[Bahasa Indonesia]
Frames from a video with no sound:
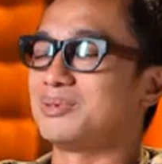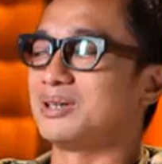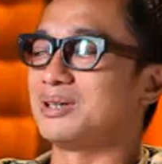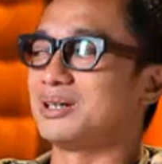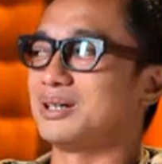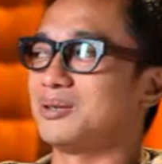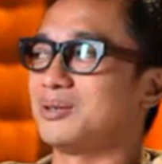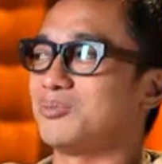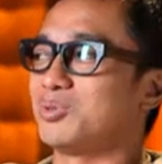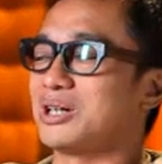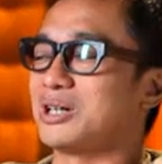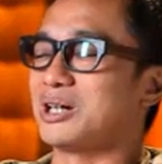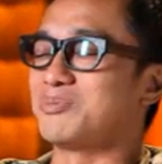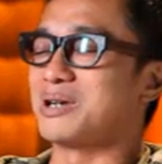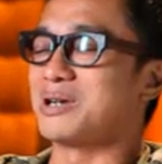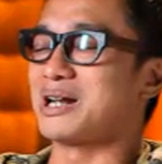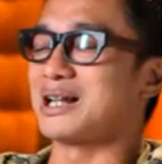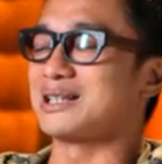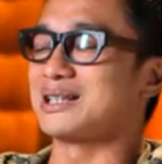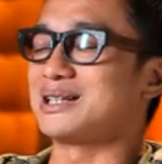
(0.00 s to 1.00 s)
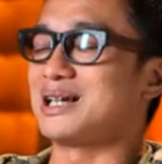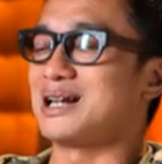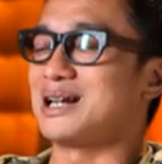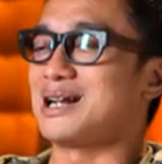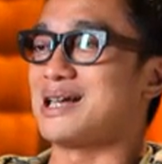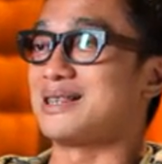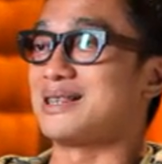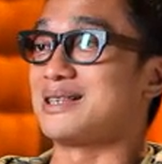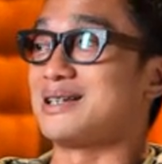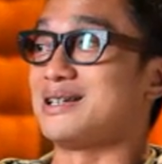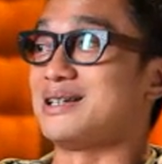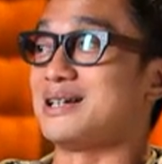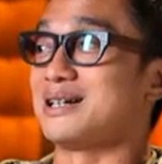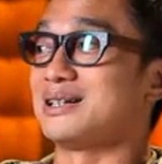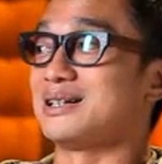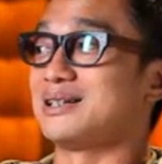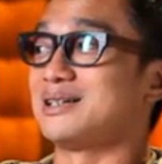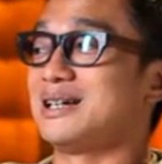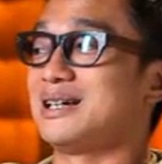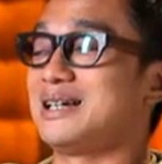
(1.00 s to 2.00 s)
Eh, bukan berarti yang lain tidak.
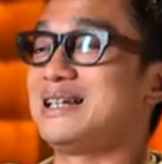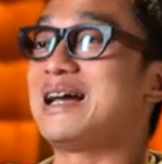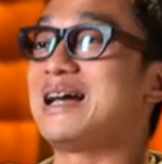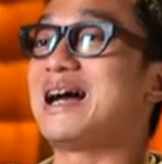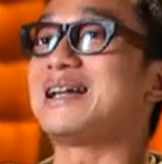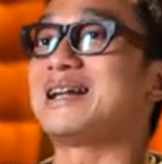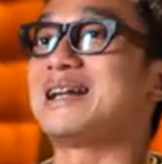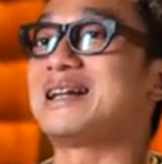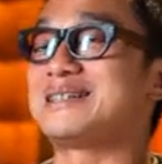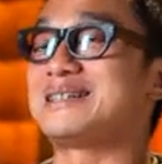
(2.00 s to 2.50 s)
Ini adalah